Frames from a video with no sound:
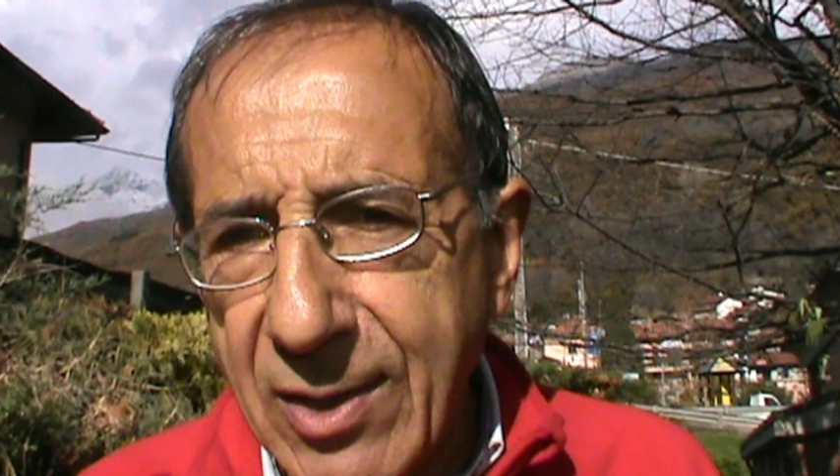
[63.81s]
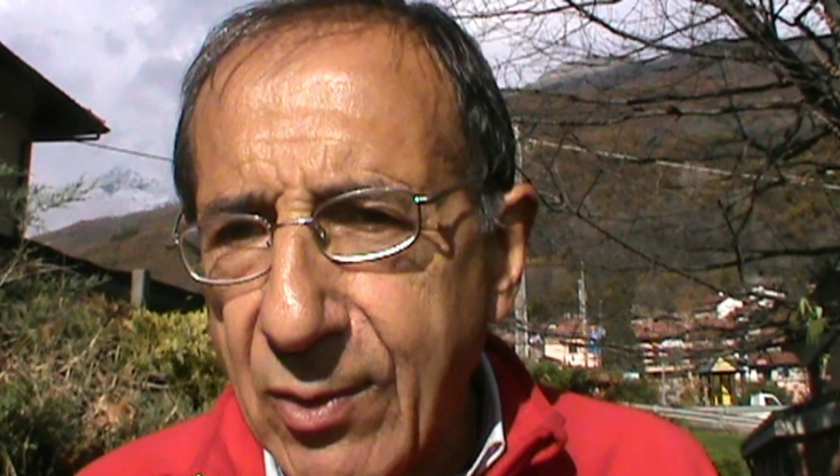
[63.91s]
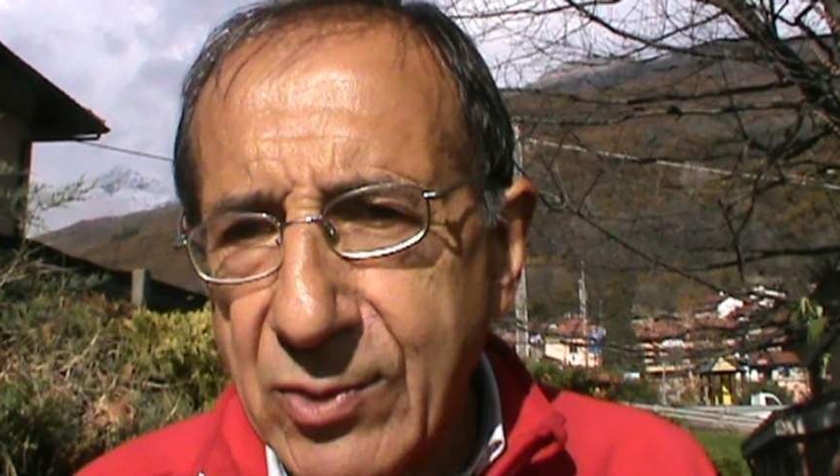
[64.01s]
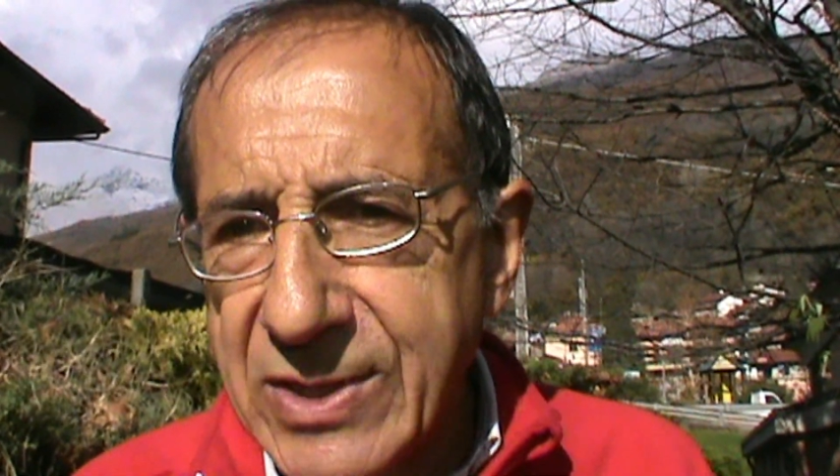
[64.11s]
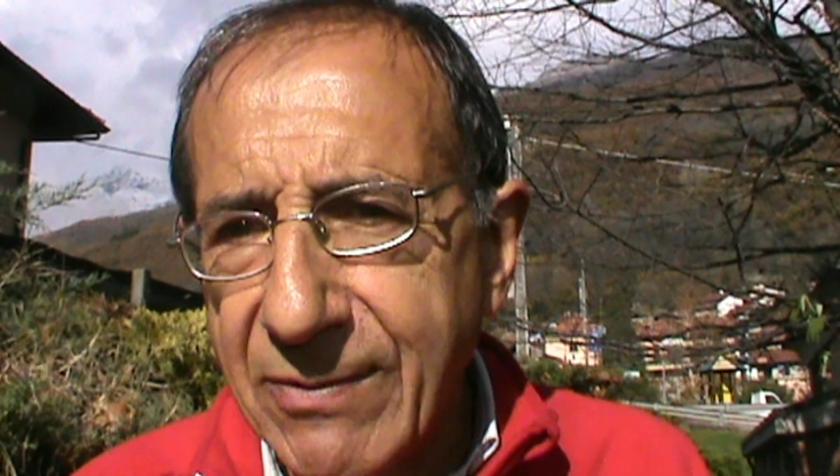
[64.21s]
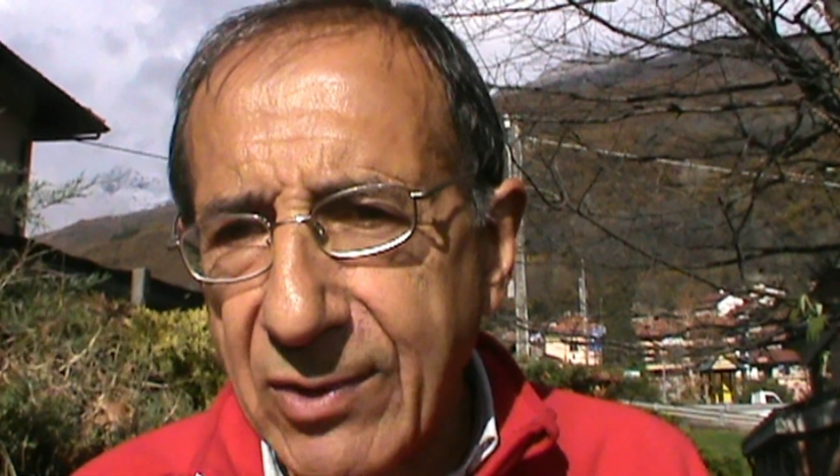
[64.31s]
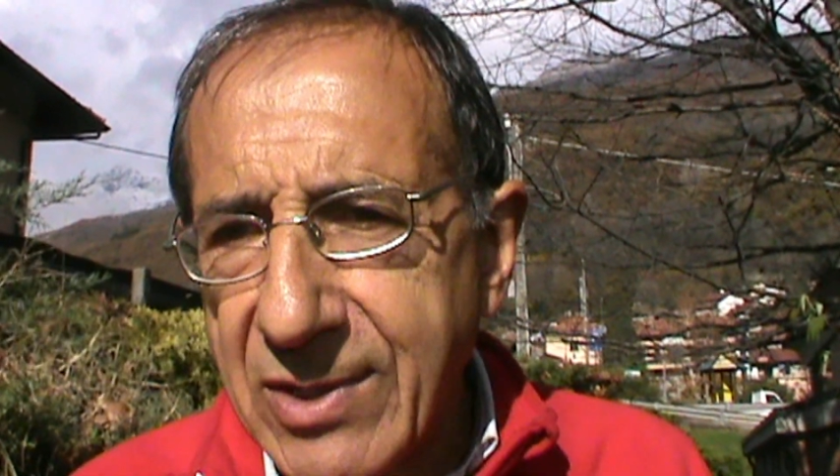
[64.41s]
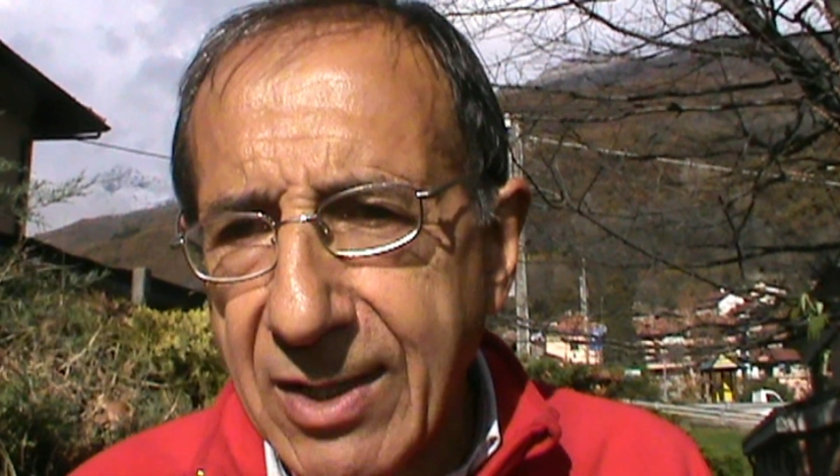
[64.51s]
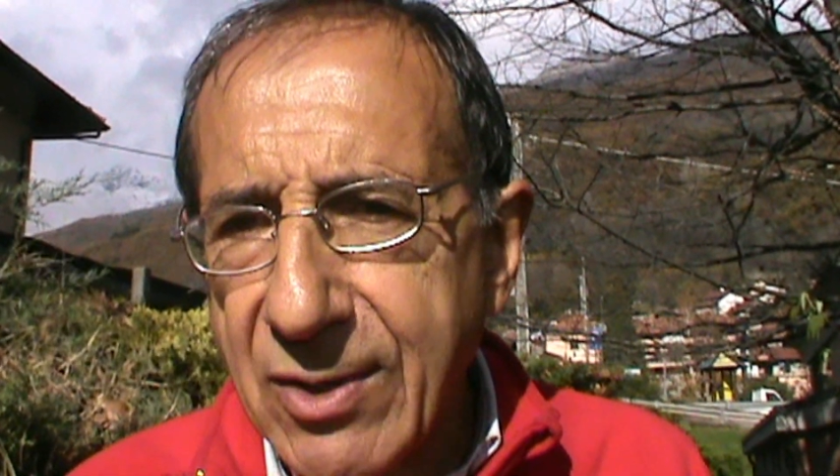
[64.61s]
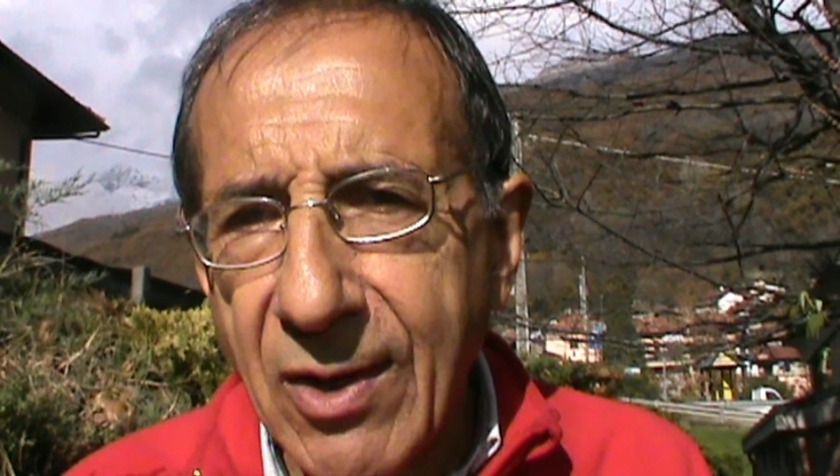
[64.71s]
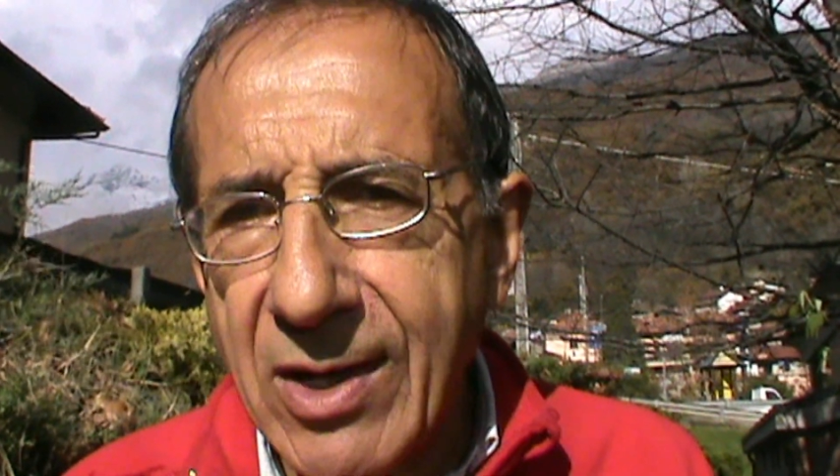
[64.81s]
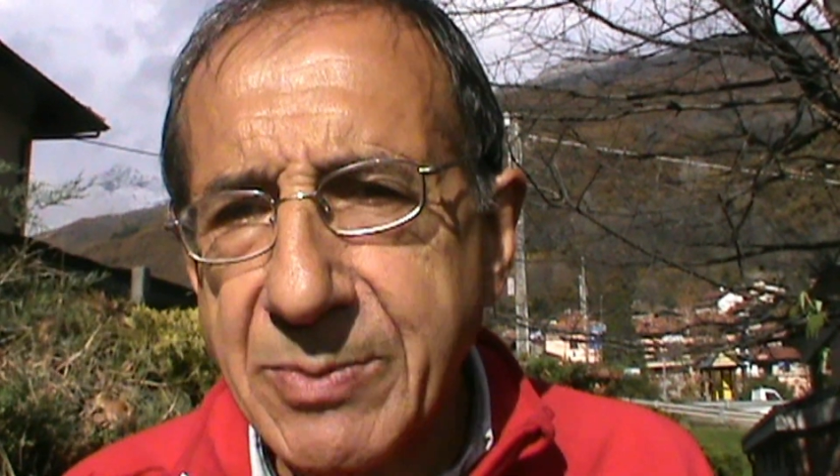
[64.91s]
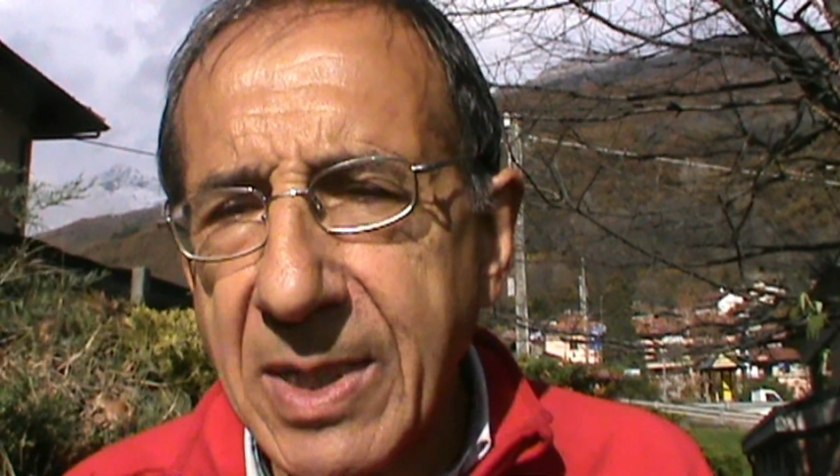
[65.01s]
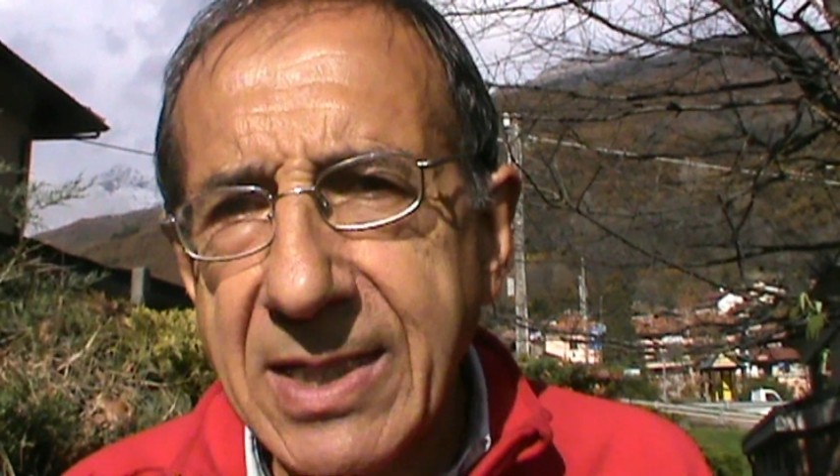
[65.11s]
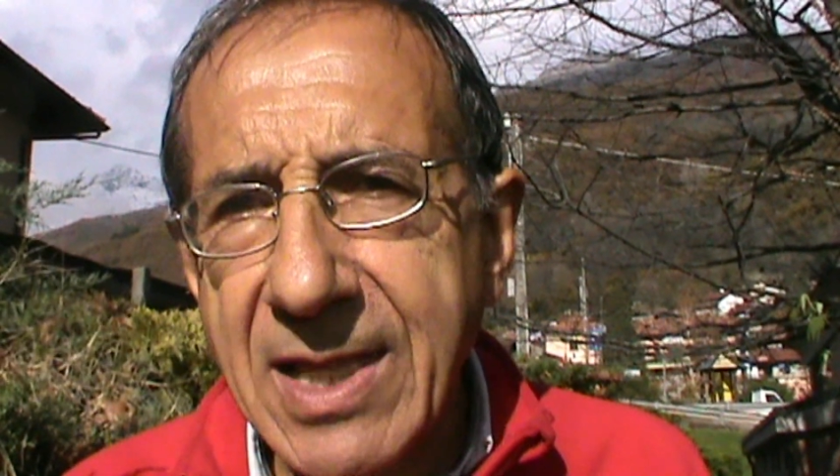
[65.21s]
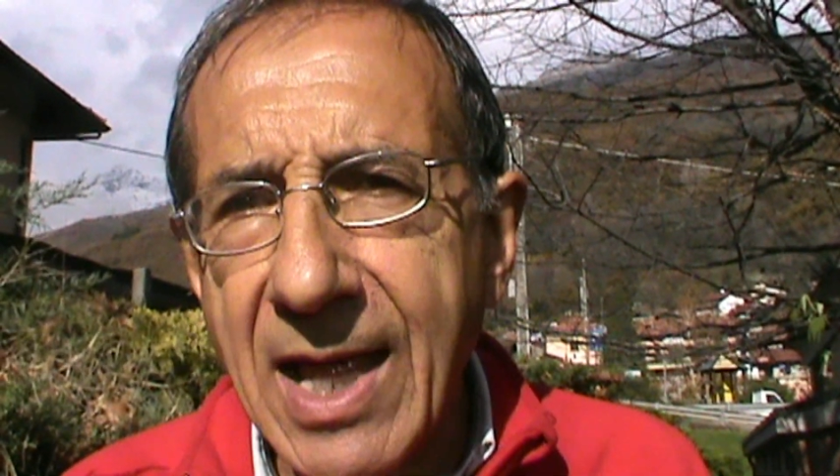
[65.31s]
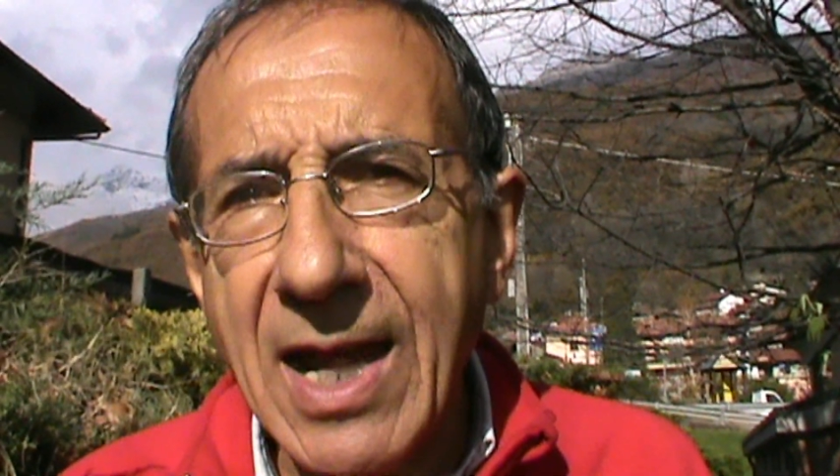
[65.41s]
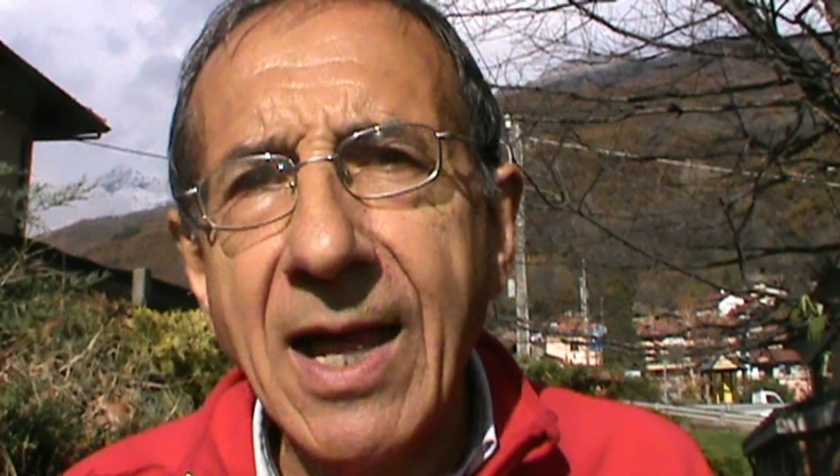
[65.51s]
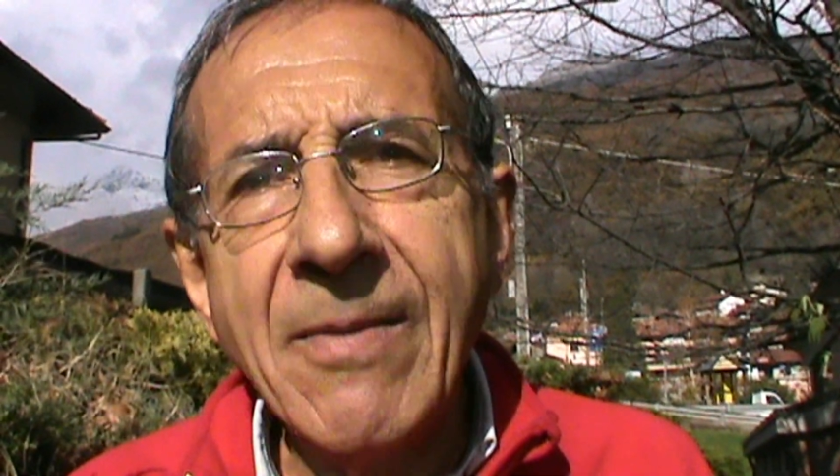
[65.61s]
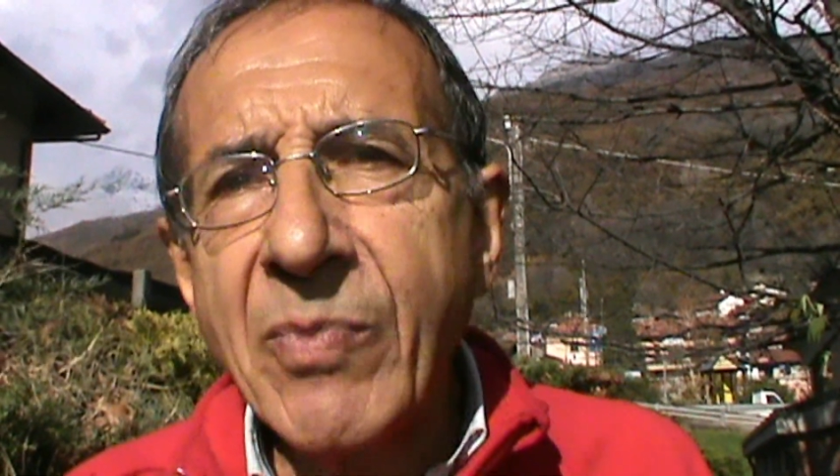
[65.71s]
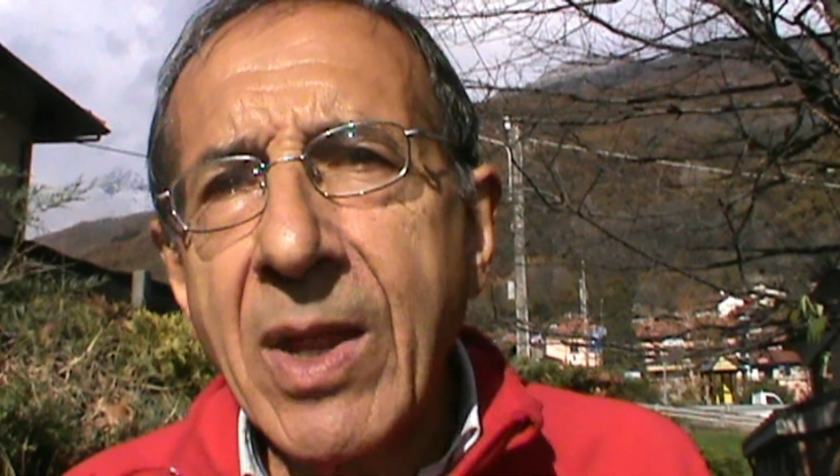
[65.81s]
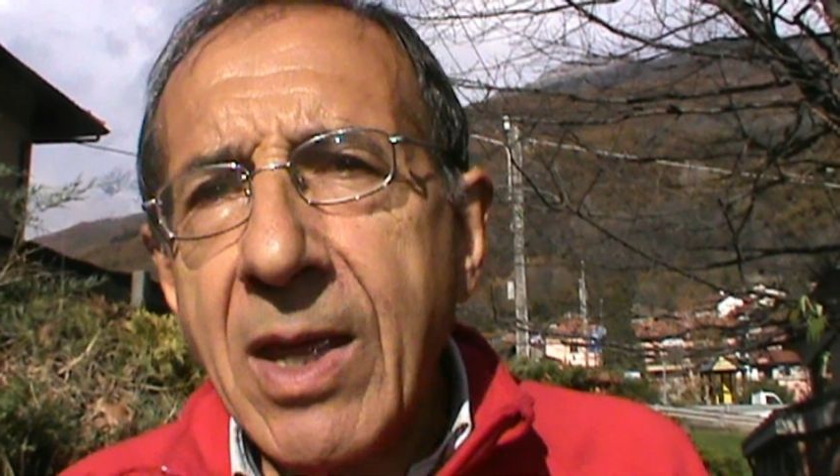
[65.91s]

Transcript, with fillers: che non riuscivano tanto a smanettarla,